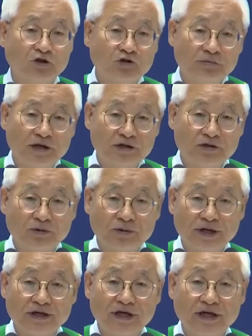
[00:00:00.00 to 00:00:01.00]
이제 처음에
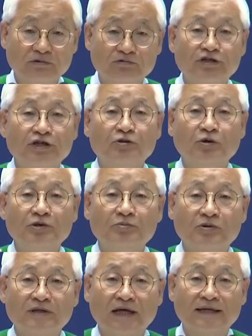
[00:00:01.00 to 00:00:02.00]
교회에 우리
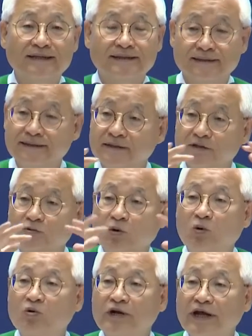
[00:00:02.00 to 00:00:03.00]
교인보다는
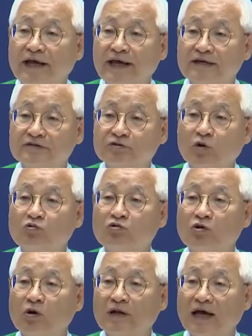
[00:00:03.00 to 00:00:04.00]
동네
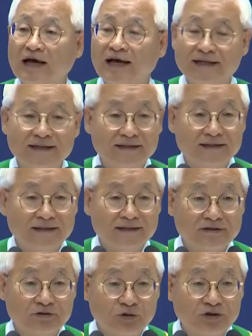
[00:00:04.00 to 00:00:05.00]
서울로
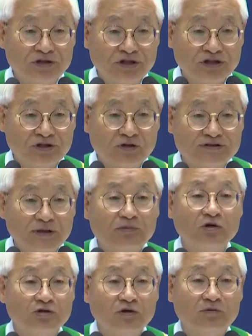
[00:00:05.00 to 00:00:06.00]
나가는 교인들이 더
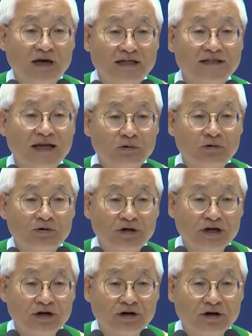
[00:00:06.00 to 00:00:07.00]
새벽 기도를 많이 나온
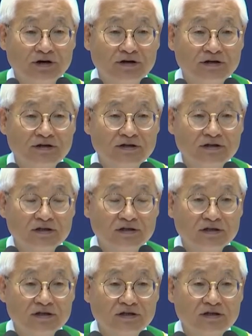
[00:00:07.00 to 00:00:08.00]
거예요.
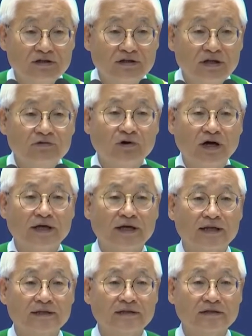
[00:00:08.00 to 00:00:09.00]
그래도
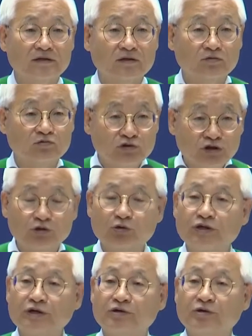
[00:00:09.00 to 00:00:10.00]
하여간 우리
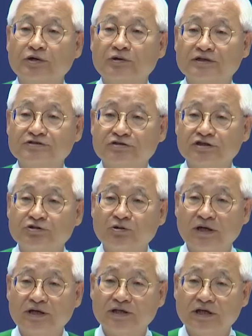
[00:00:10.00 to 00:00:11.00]
교회, 에 와서
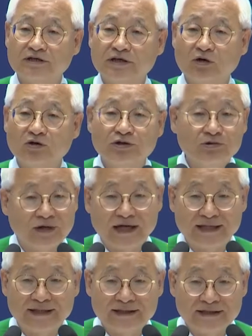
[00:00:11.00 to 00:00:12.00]
기도하는데 그게 어디로
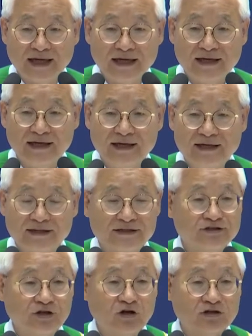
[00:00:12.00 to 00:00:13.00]
가겠느냐?
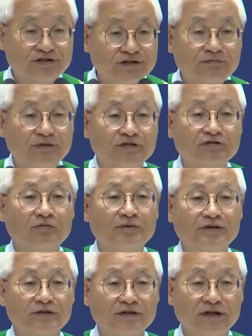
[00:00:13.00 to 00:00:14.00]
그 열심히
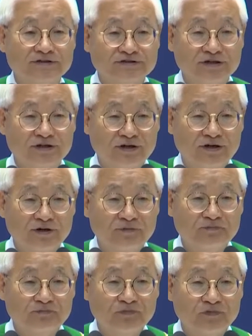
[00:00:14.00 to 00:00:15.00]
서비스를 했어요.
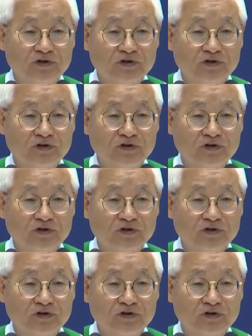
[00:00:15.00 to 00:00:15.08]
